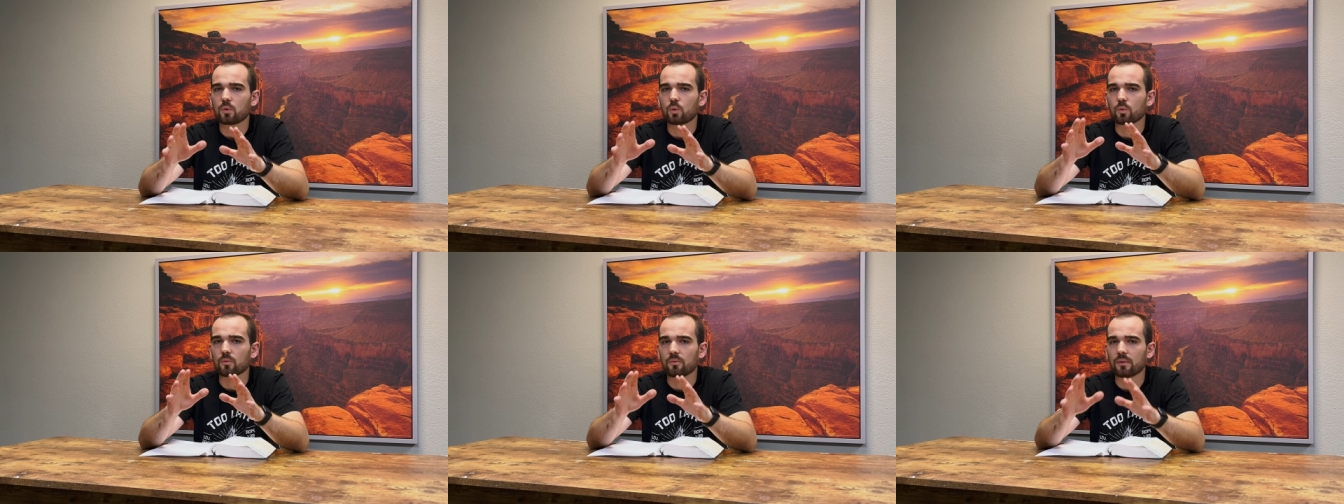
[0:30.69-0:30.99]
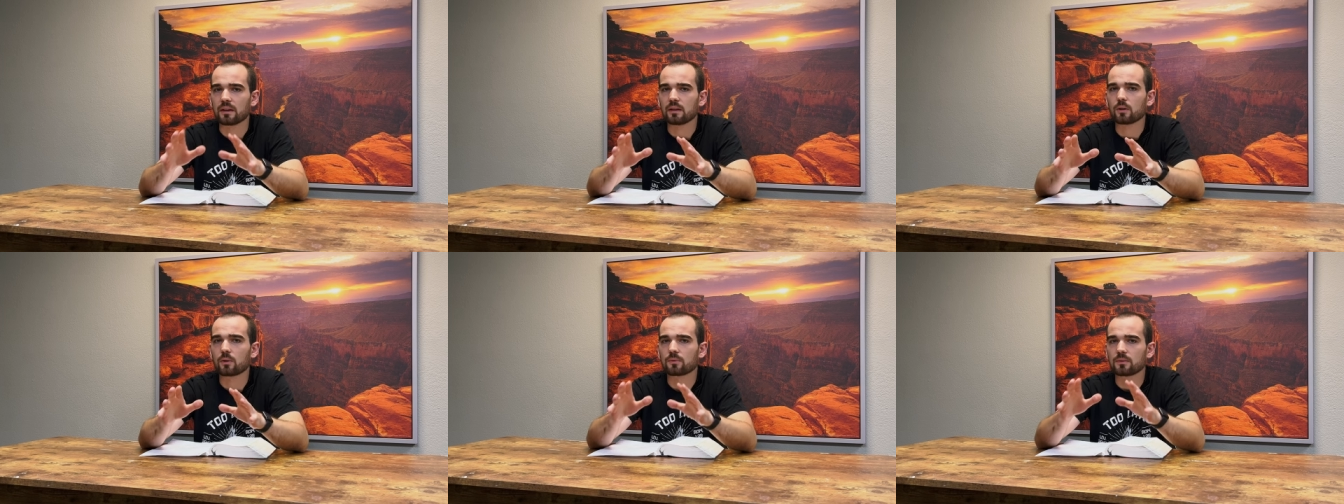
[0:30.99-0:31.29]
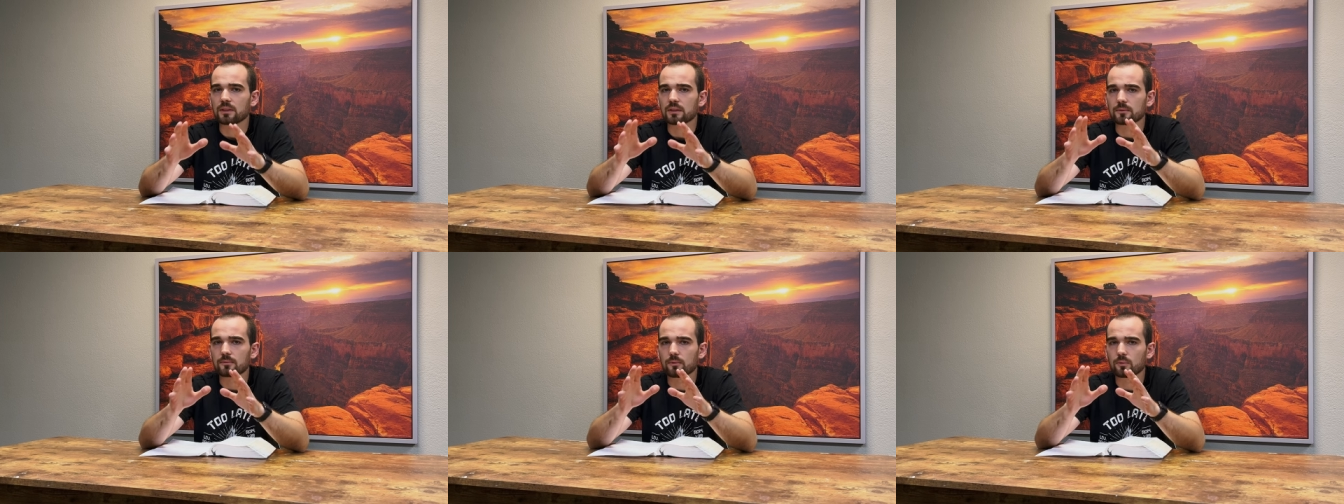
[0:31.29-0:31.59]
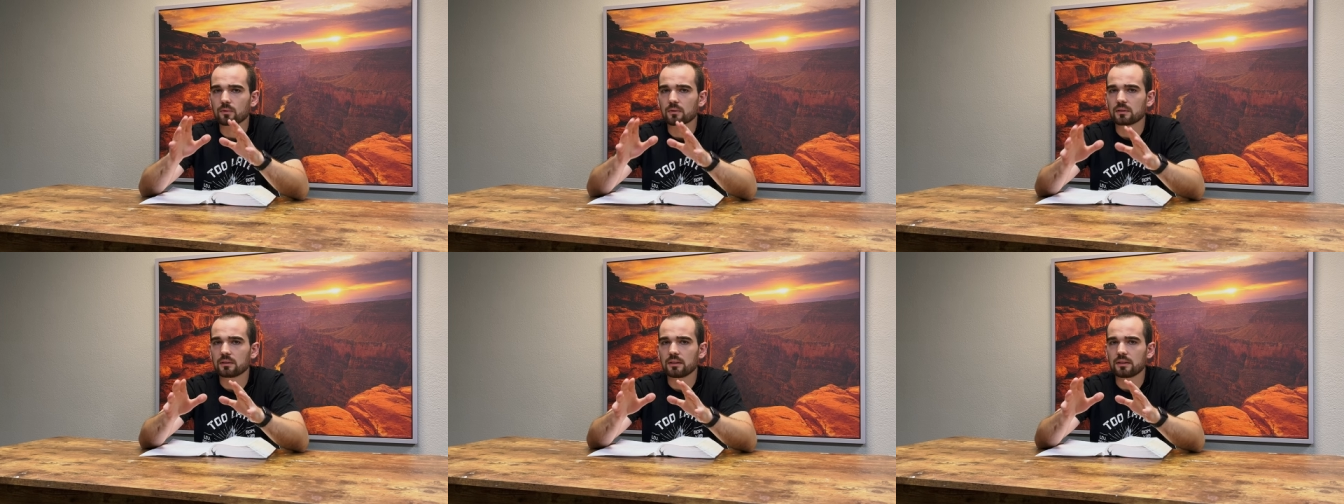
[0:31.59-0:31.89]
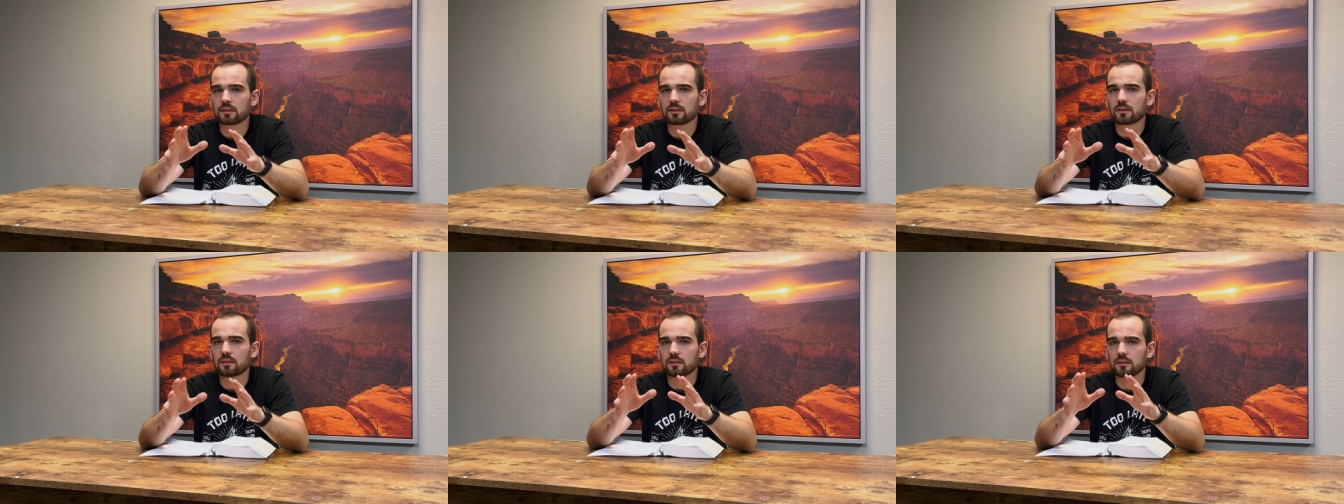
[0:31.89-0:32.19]
Und wenn er auf diesen Funken
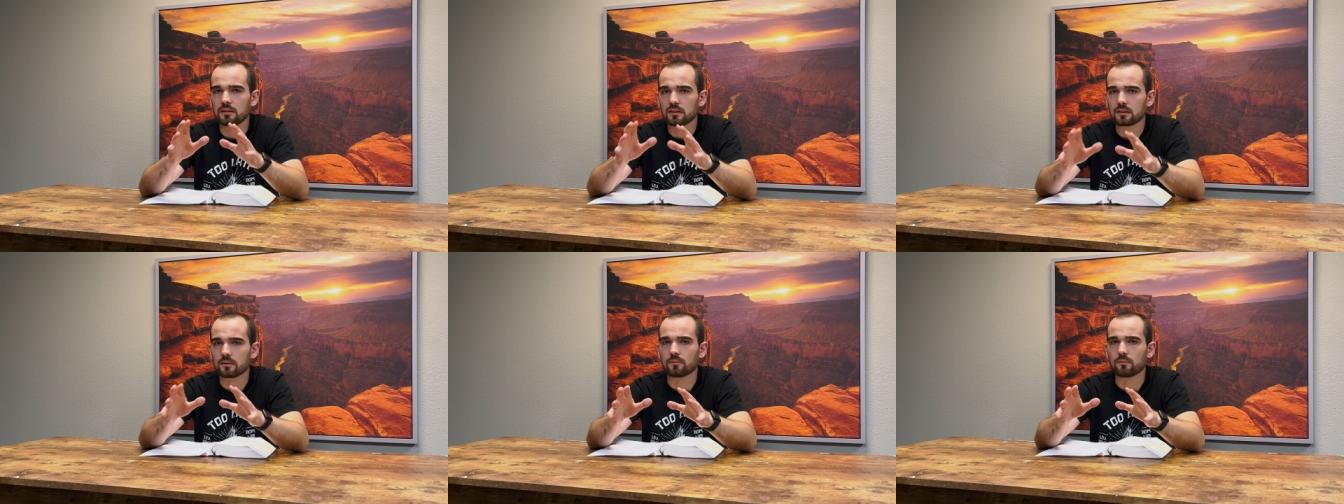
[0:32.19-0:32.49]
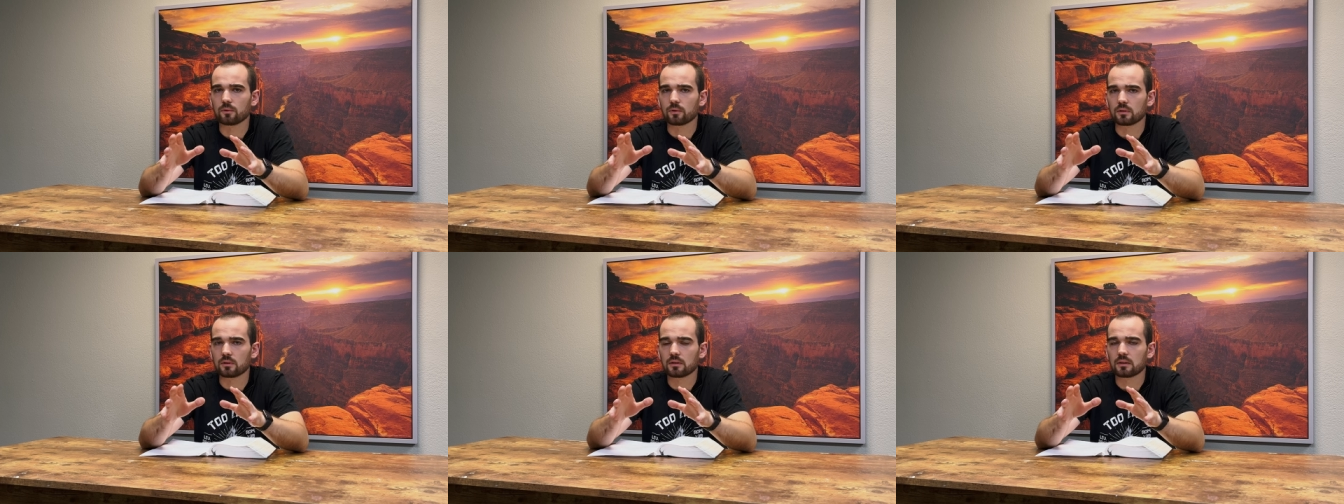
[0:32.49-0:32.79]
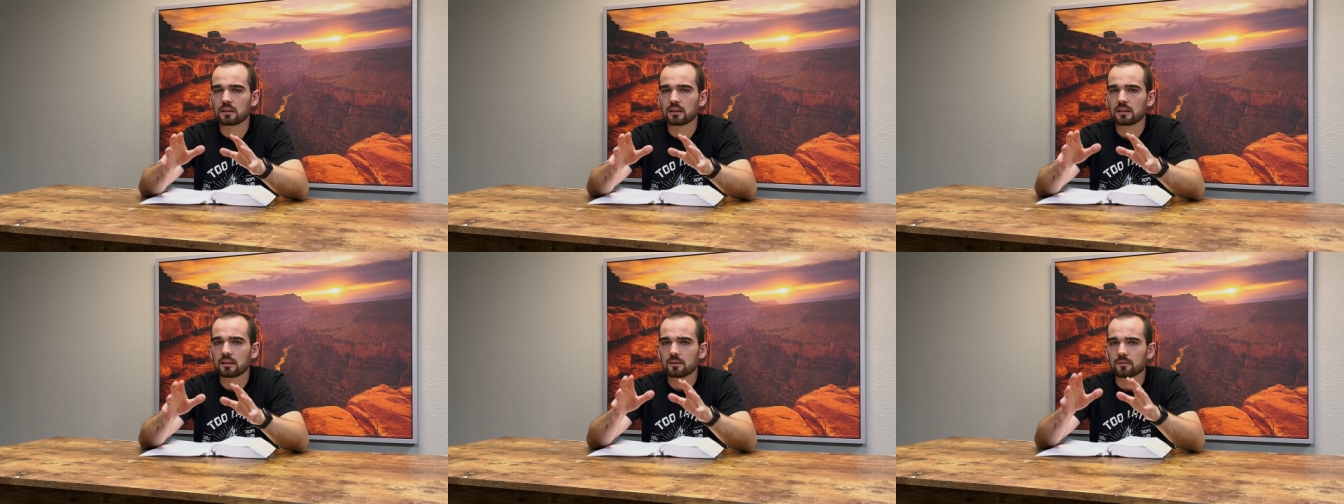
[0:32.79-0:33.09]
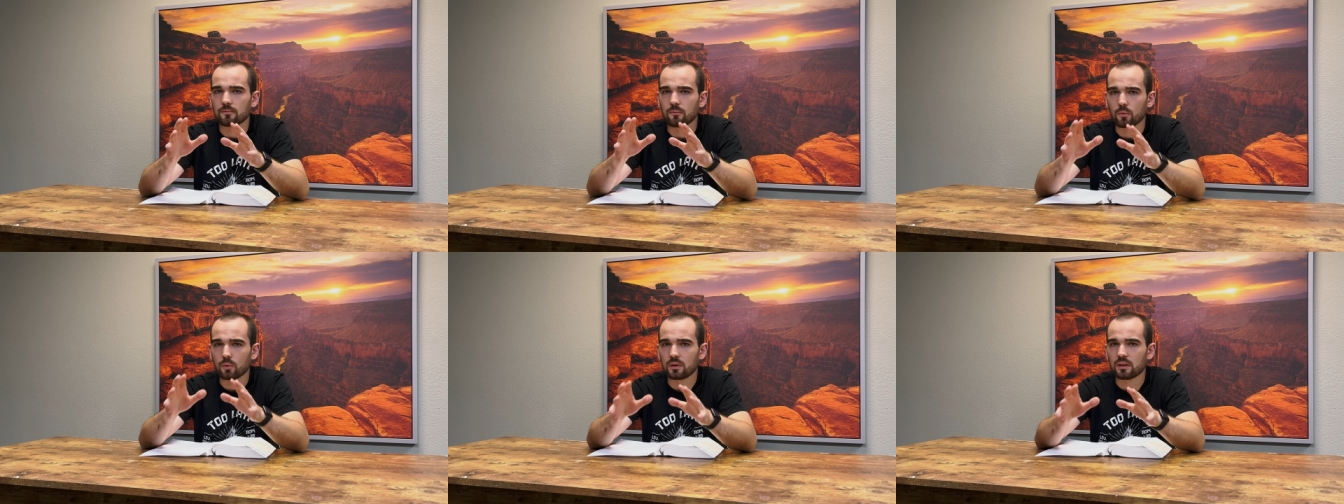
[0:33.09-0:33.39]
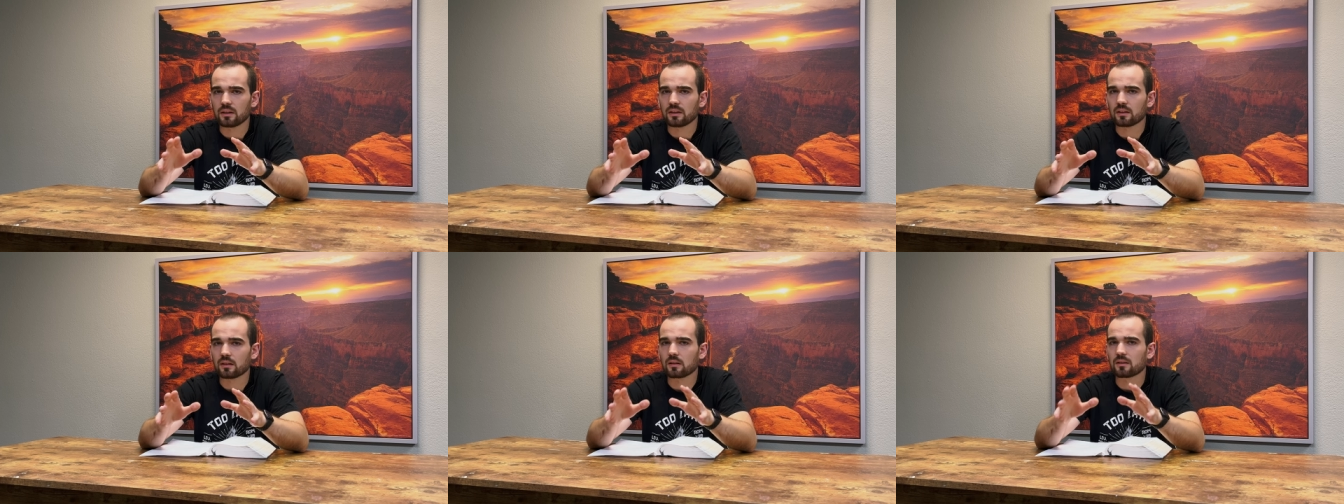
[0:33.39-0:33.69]
Licht reagieren würde,
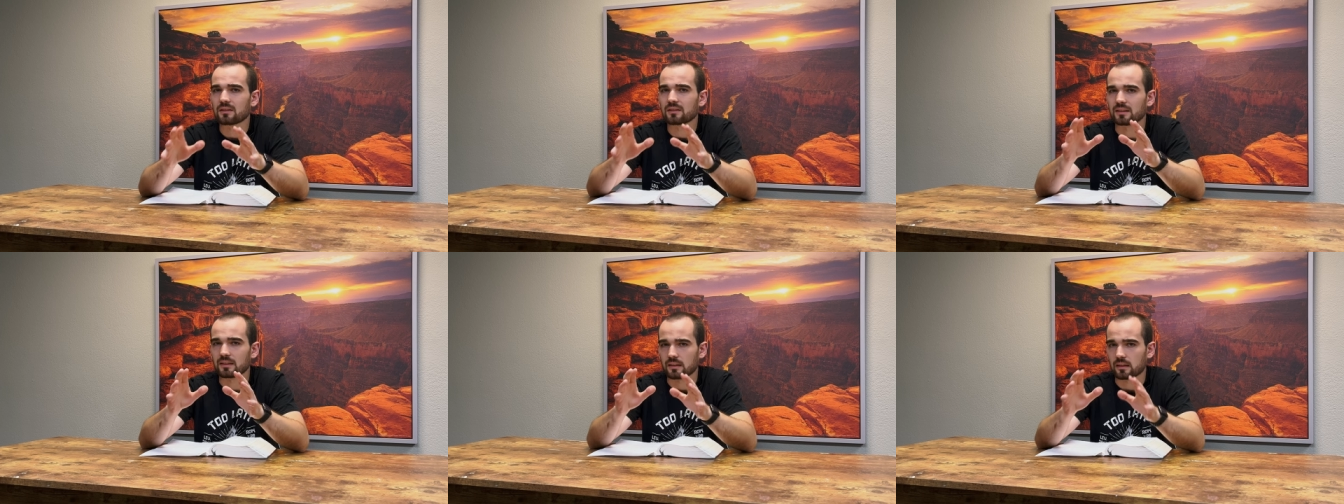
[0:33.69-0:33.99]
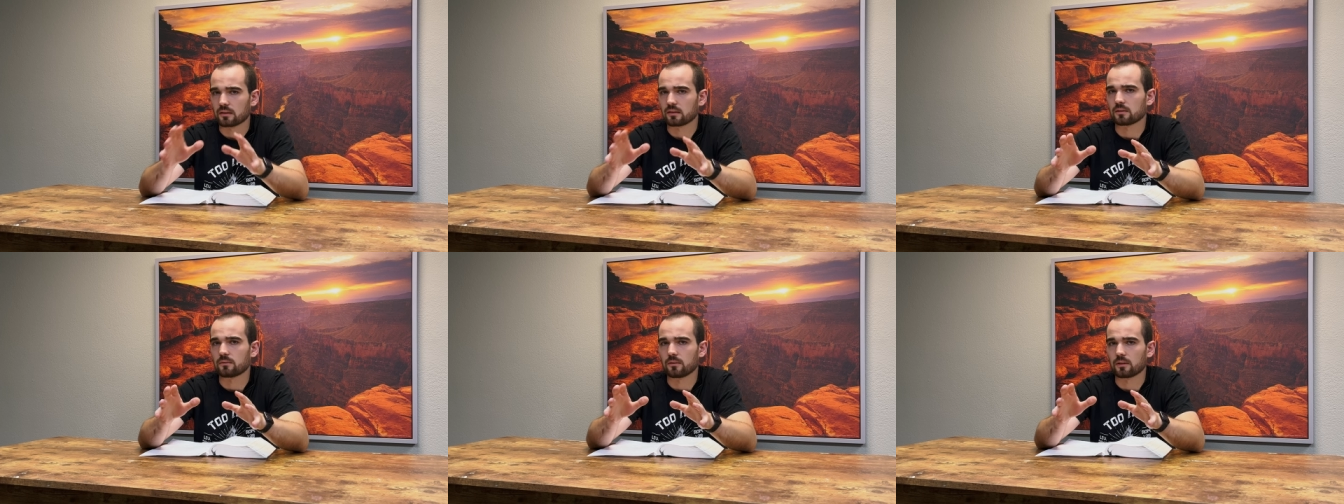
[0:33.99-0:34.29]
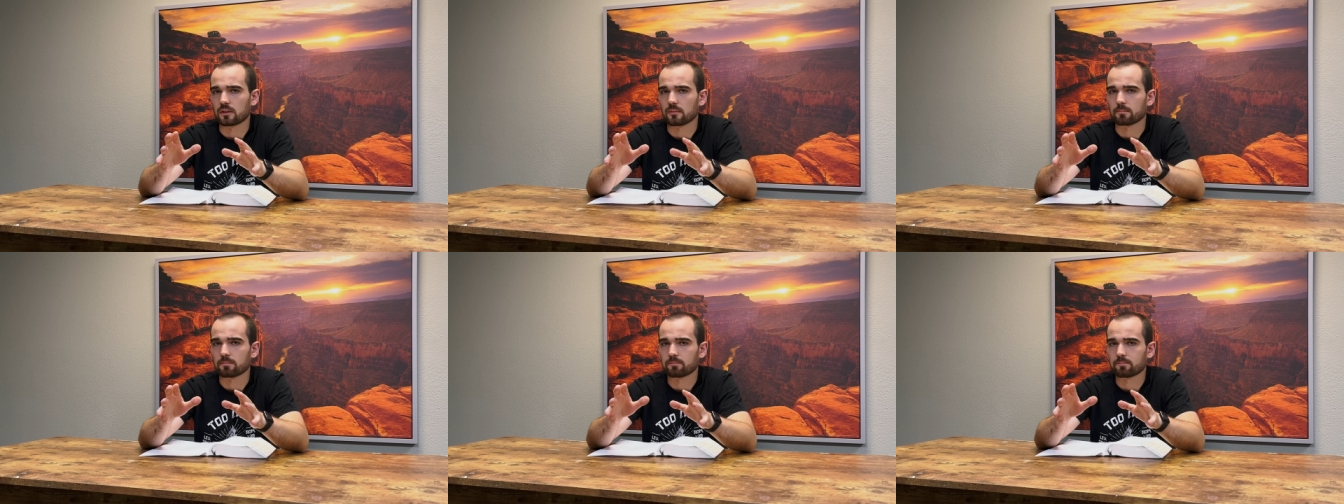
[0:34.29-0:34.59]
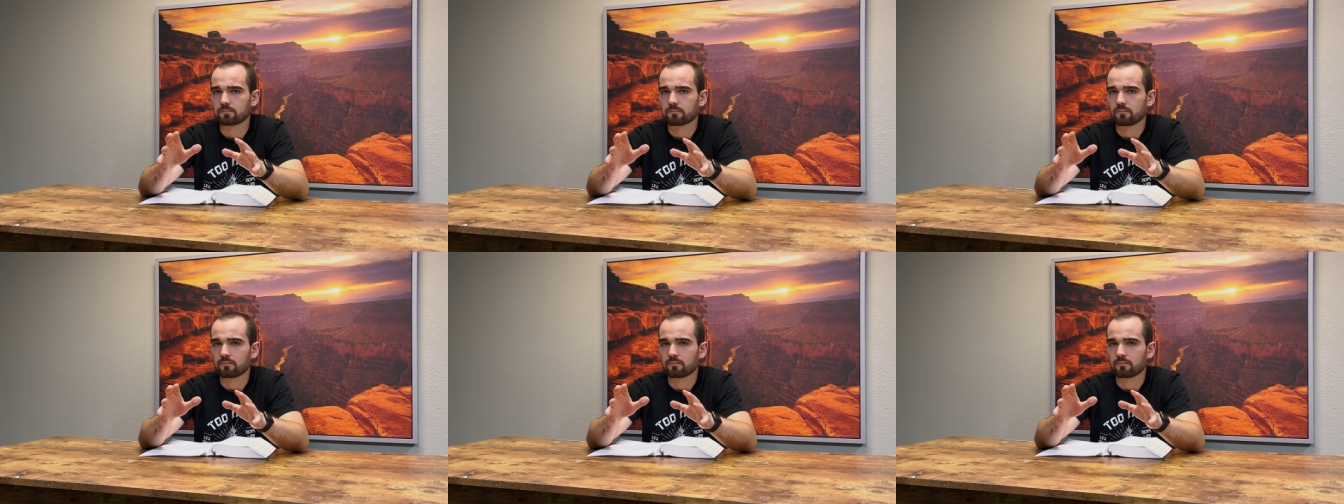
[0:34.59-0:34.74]
würde er gerettet werden.